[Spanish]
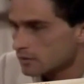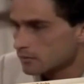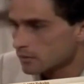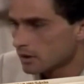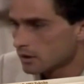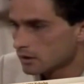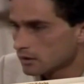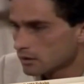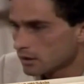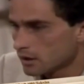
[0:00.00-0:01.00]
y llegó
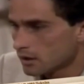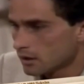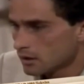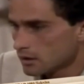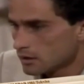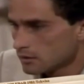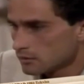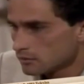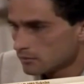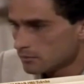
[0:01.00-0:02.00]
una etapa, ella tenía
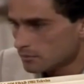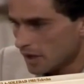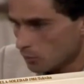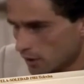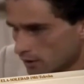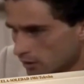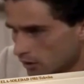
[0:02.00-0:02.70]
su pareja, yo tenía la